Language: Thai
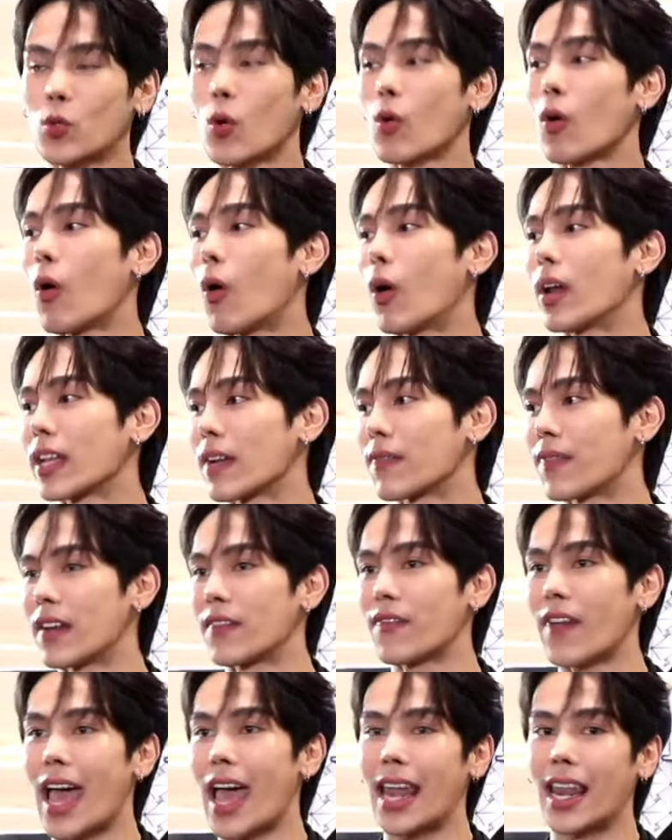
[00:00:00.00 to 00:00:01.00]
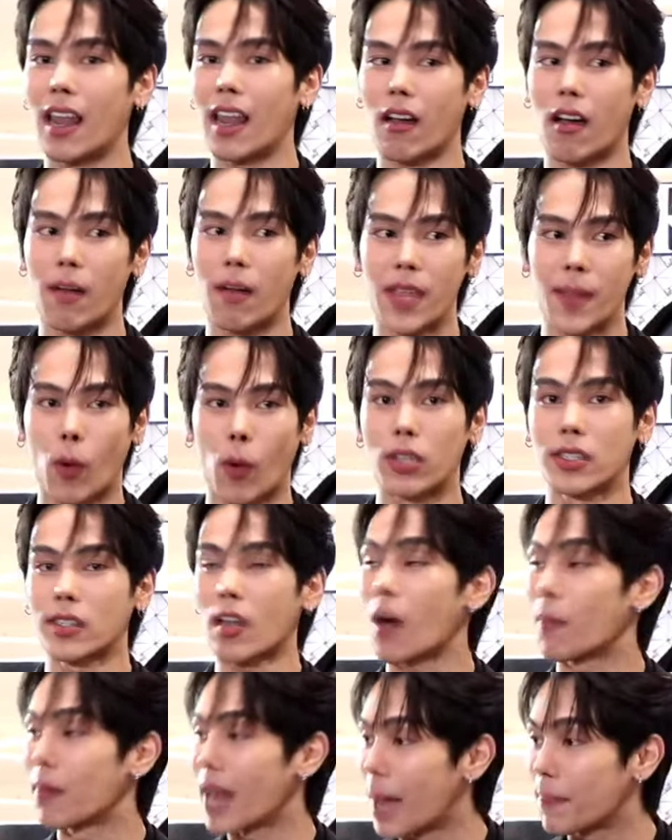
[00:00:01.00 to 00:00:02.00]
ทุกๆ คนกับแฟนๆแล้วก็มีผล
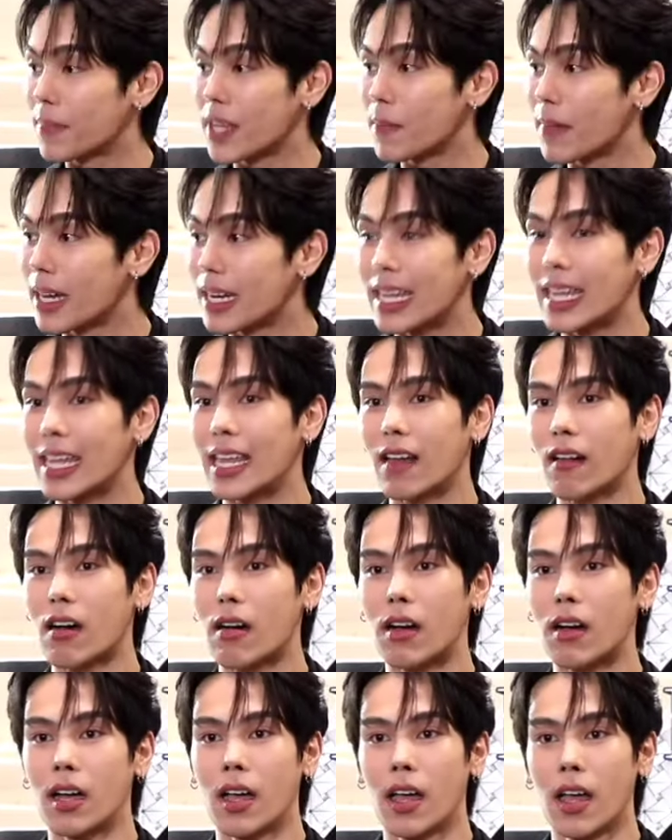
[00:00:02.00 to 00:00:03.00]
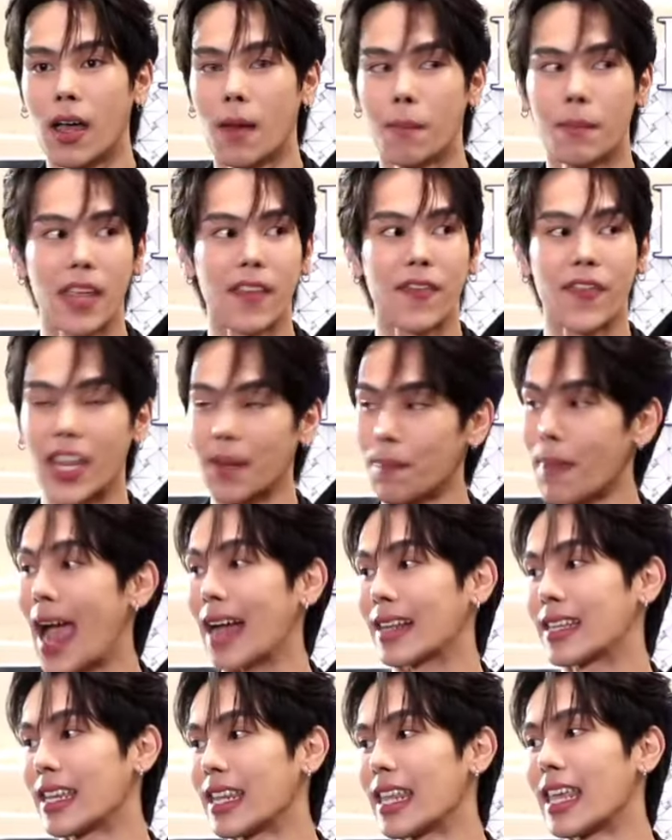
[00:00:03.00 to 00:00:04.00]
ตอบรับที่มาดีแล้วก็มีฟีด
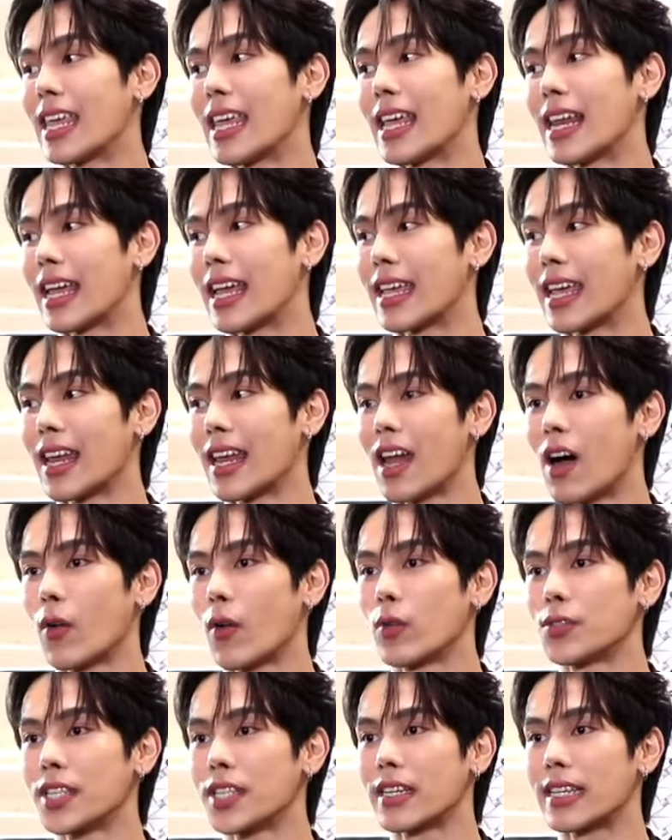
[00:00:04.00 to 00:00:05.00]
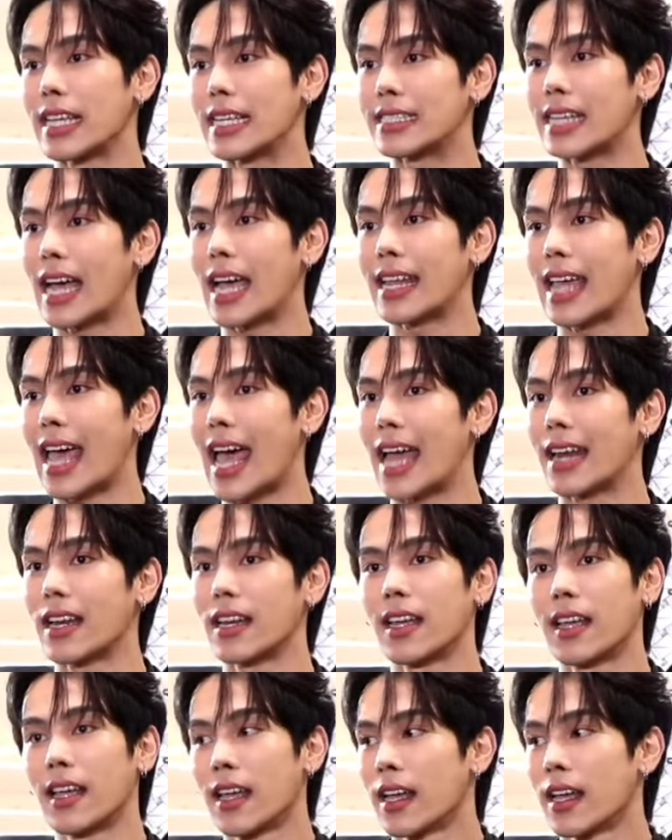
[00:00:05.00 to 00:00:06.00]
แบ็กที่ดีอะไรเงี้ยเรารู้สึกดีใจแทน
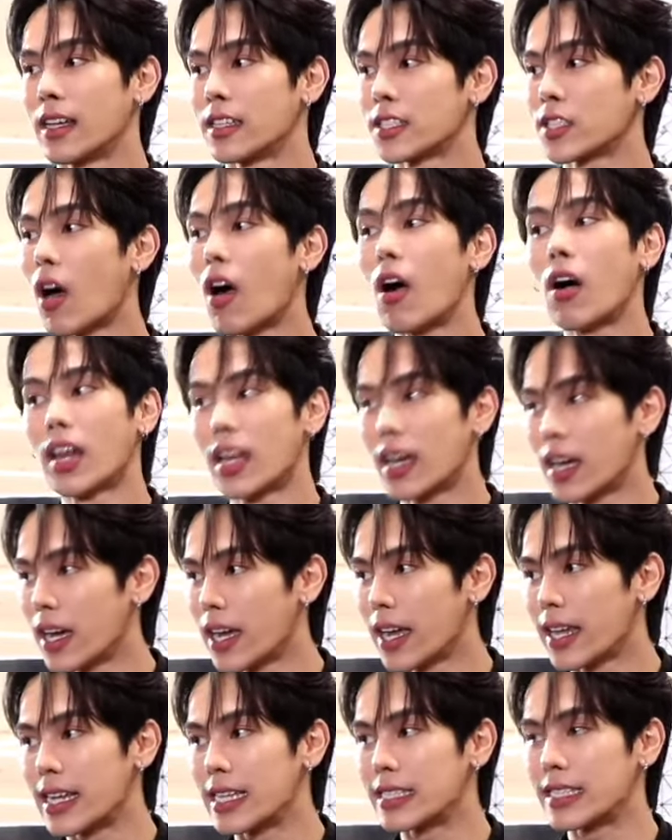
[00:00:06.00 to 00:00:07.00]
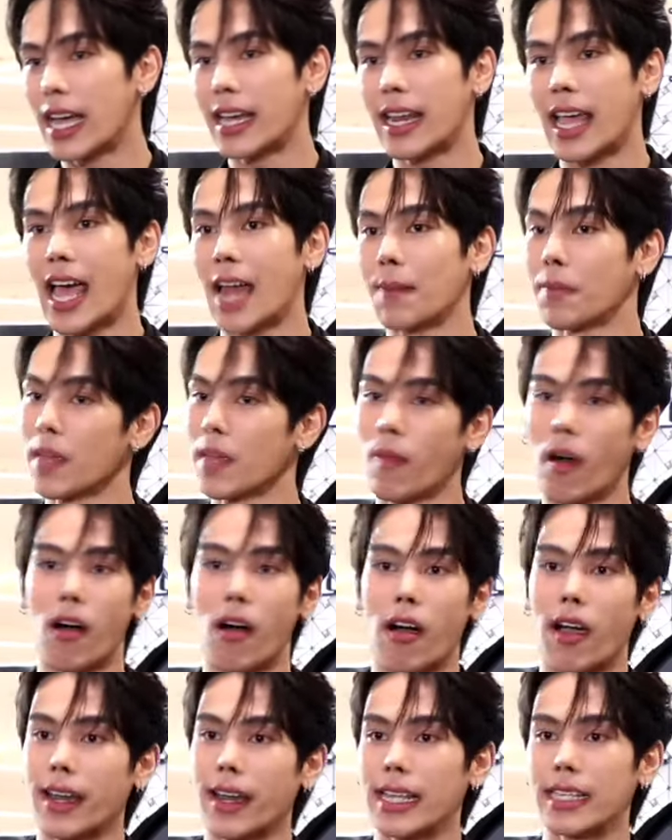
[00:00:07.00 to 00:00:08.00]
ช่องเลยดีใจแทนพี่บ
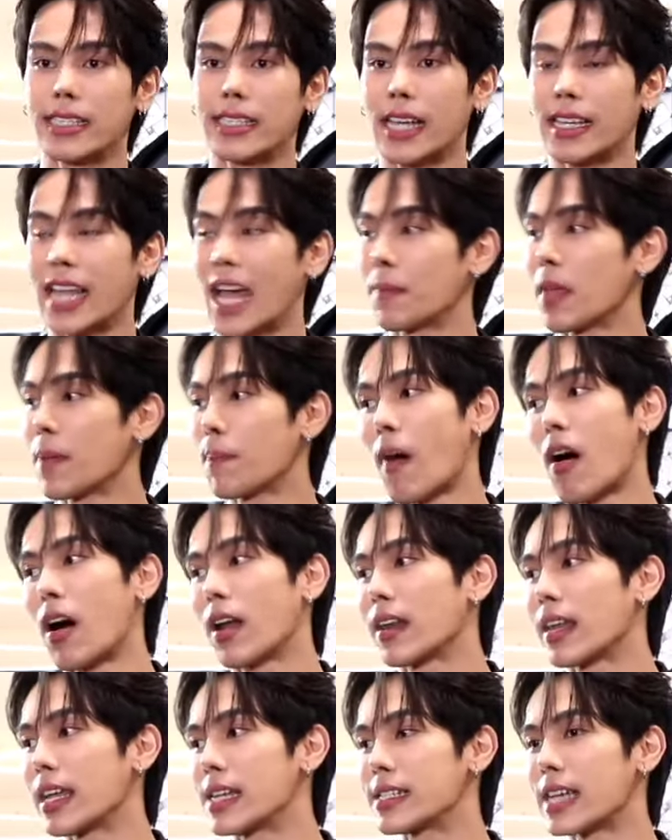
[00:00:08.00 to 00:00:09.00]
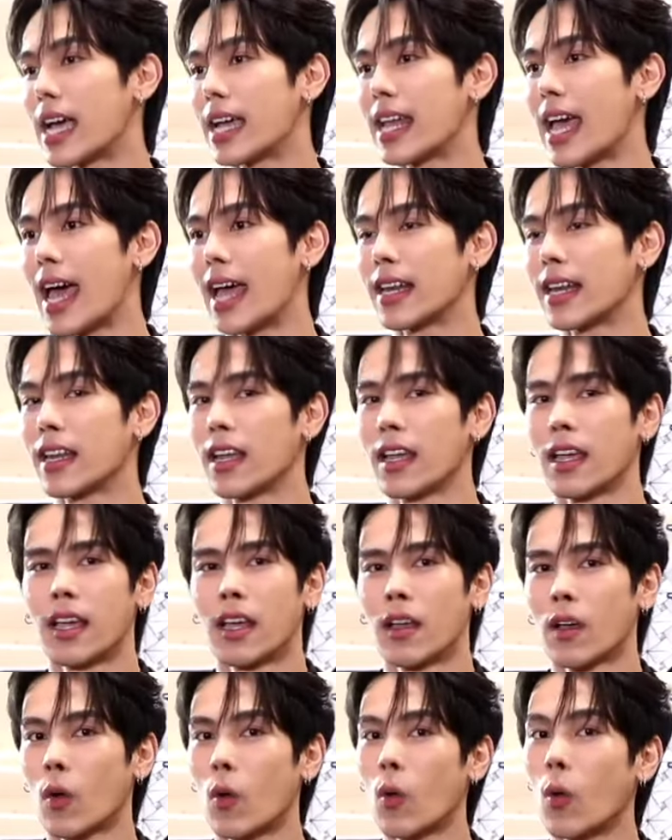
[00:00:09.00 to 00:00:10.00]
อย ดีใจแทนพี่ป้อน ดีใจแทน
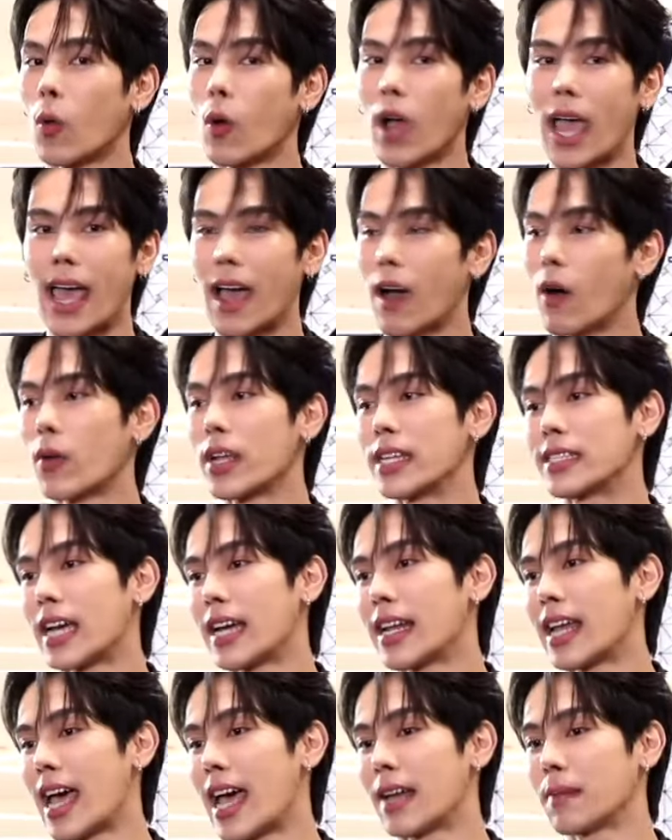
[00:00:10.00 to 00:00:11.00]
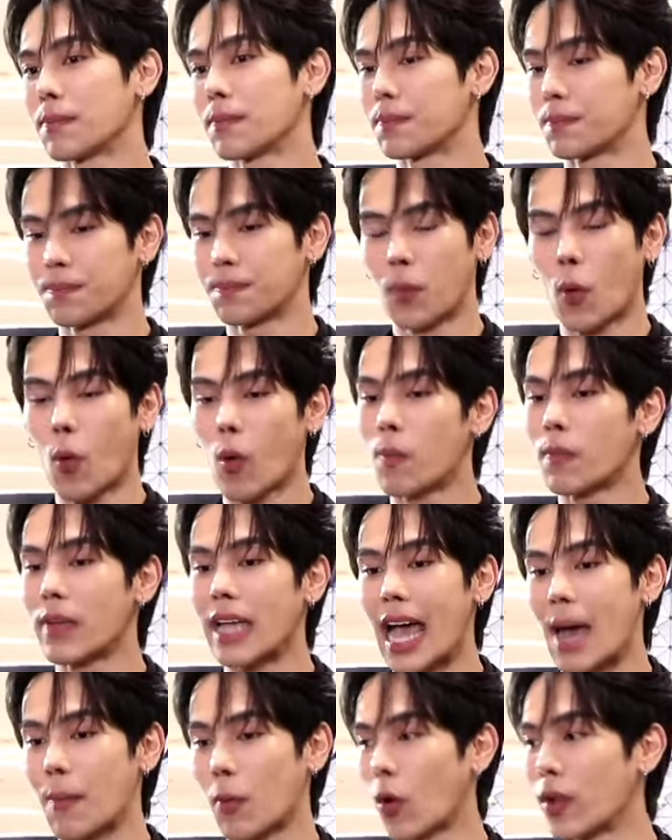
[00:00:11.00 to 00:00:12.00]
ผู้แอลดีใจแทนผู้
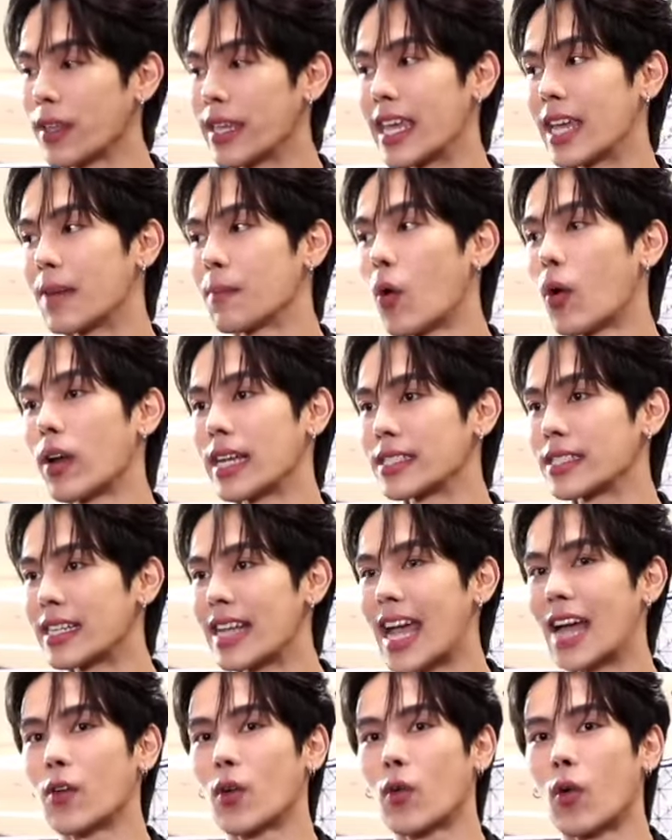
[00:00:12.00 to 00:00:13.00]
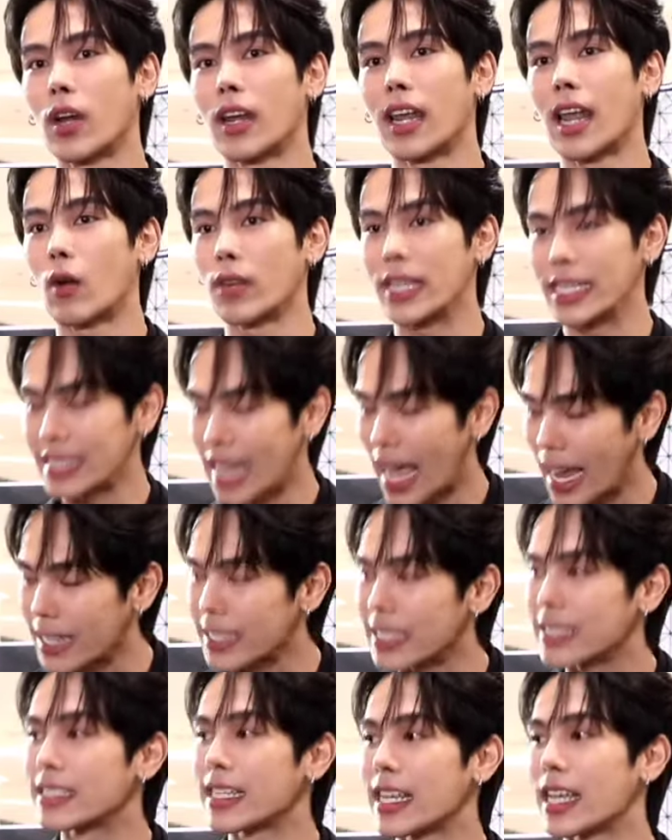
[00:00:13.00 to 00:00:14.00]
กำกับคนเขียนบทนักแสดงทุกคนเราดีใจกั
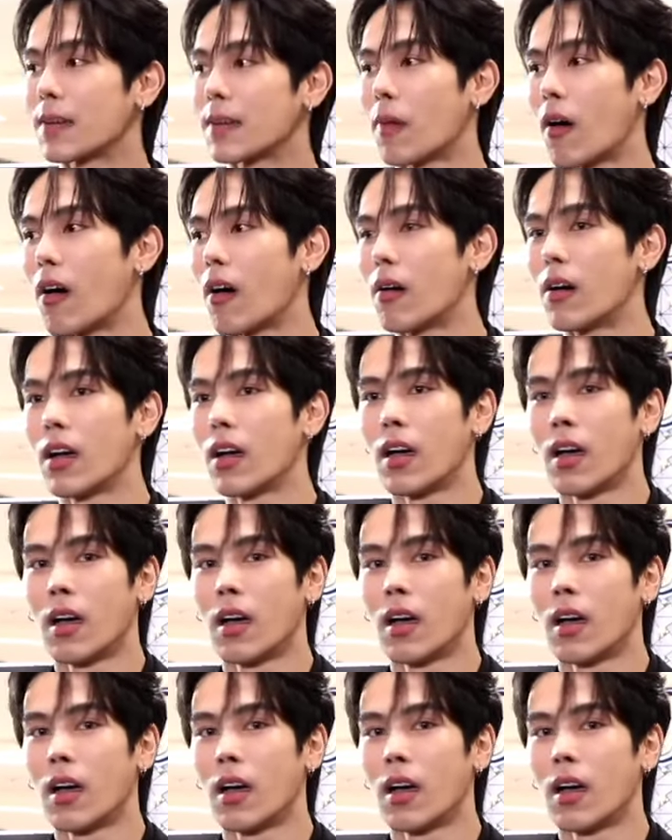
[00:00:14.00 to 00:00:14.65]
นจริง ๆ เพราะ